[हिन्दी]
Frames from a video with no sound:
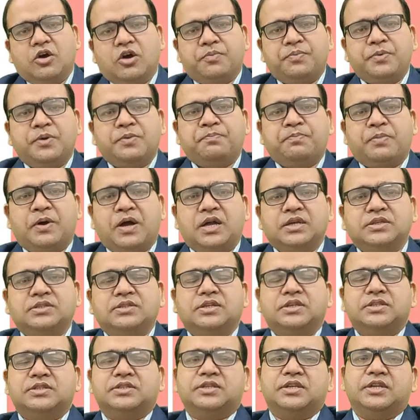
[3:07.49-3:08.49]
और फिर
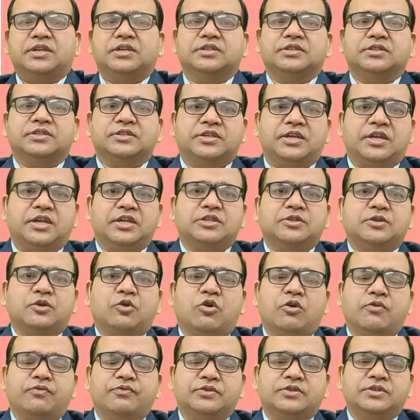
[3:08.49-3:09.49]
पांच दस सेल्स
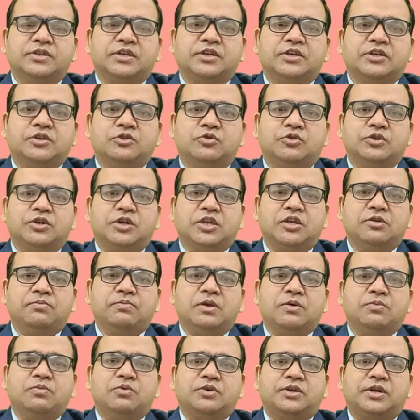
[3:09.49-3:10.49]
ऑफिसर की जो
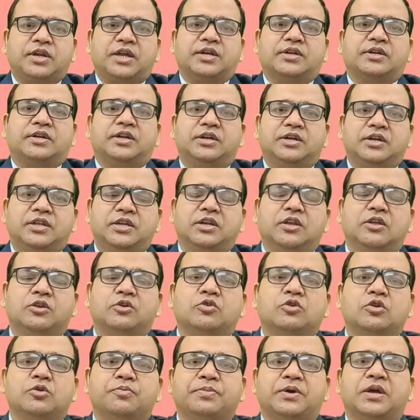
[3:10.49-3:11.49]
टीम है वो ट्रैक्टर
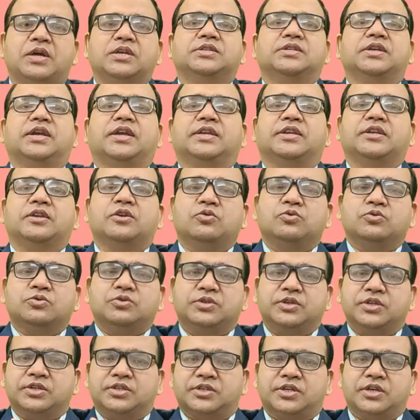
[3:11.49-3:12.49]
डीलरों के पास जाएंगे
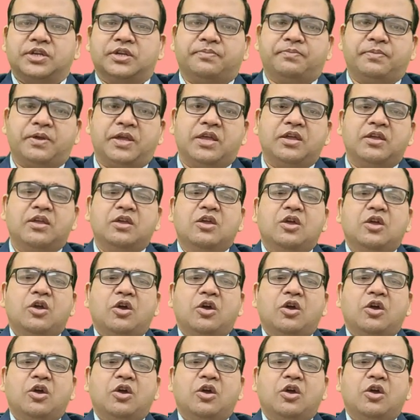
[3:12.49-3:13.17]
उस डिस्ट्रिक्ट में